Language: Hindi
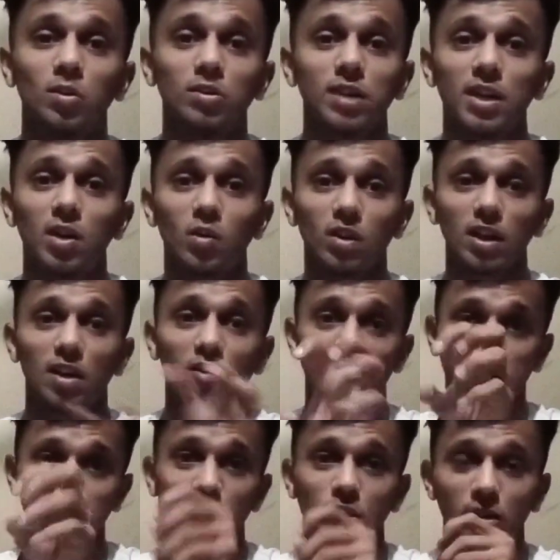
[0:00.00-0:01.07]
उससे गुजारा
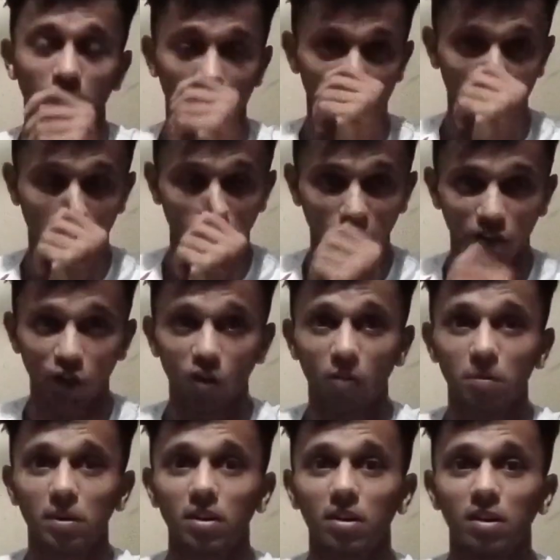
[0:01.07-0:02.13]
हो रहा है और थोड़ी
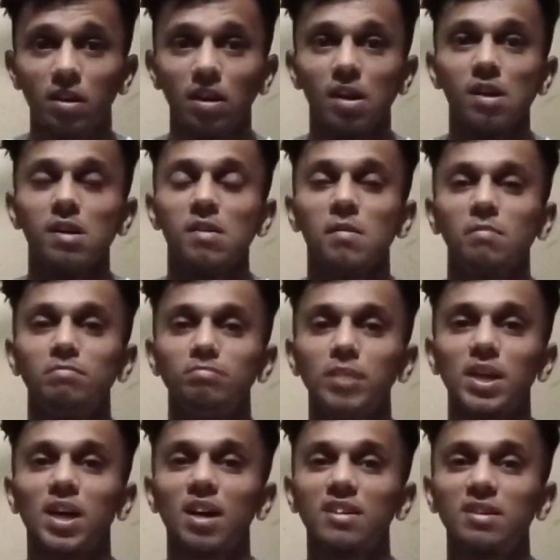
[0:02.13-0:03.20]
वीडियो भी
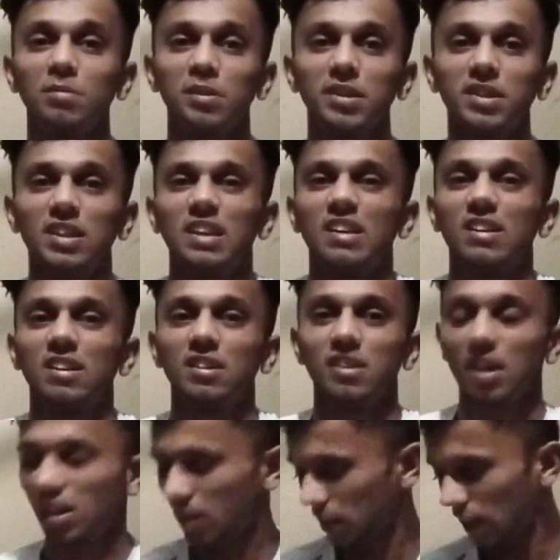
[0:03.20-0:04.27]
बेकार सी बन रही
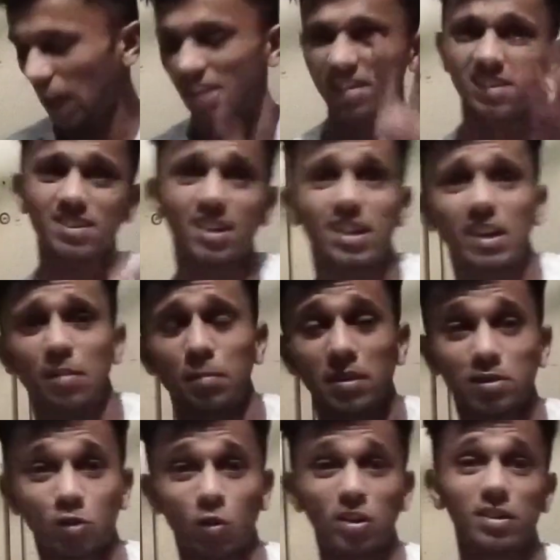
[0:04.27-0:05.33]
है ना एडजस्ट
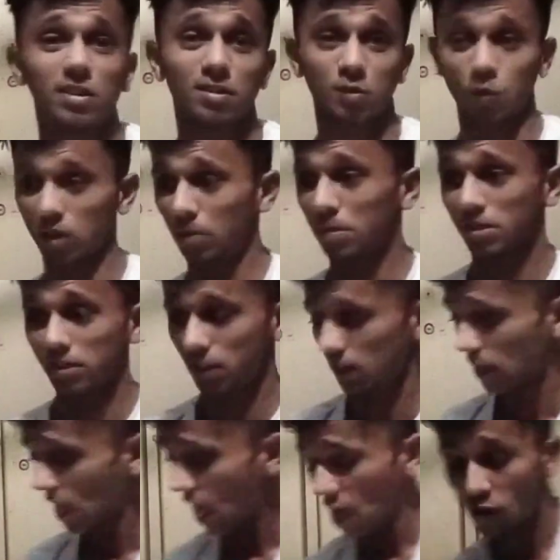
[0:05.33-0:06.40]
कर लें बस थोड़ी सी
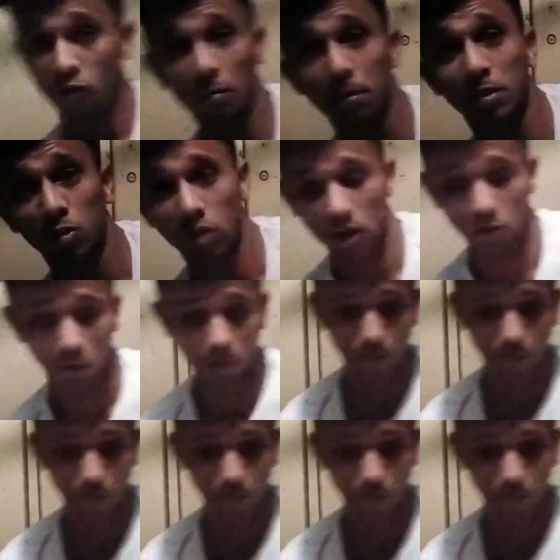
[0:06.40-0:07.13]
स्टोरी बची है वो मैं